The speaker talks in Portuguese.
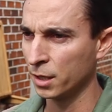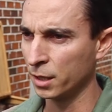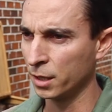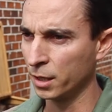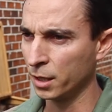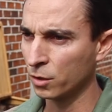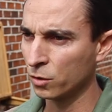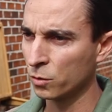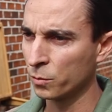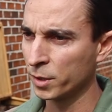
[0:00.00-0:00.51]
eh,
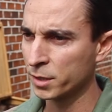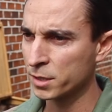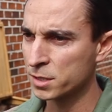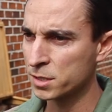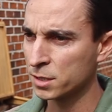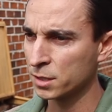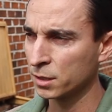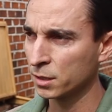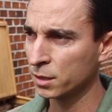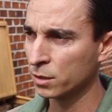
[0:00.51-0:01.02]

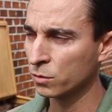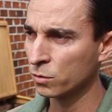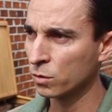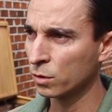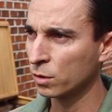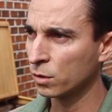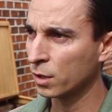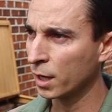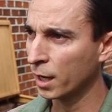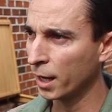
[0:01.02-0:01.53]
recomenda-se não
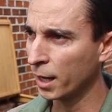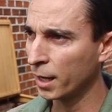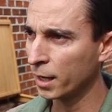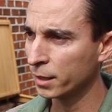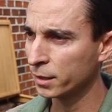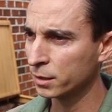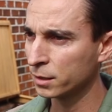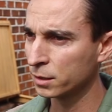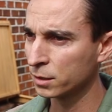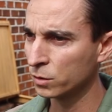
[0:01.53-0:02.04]

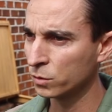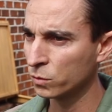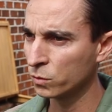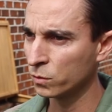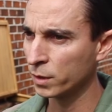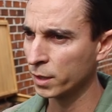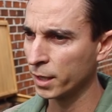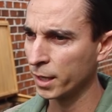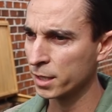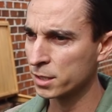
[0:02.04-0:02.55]
colocar
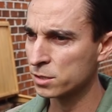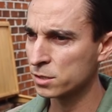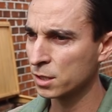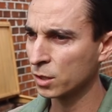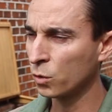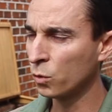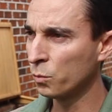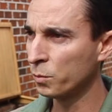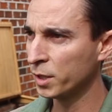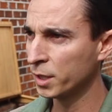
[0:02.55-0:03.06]
então resto
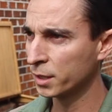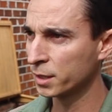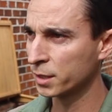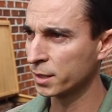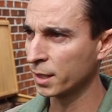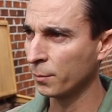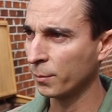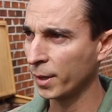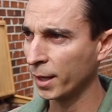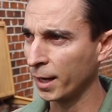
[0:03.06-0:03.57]
de comida
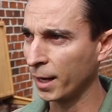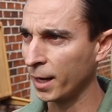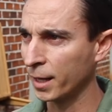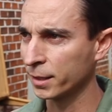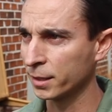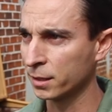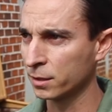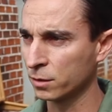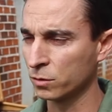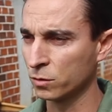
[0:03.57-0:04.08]

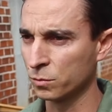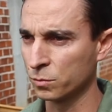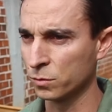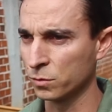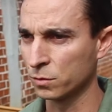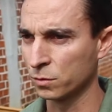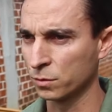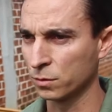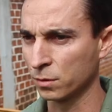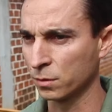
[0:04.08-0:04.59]
temperada,
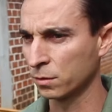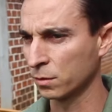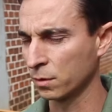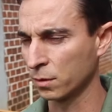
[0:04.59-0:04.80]
como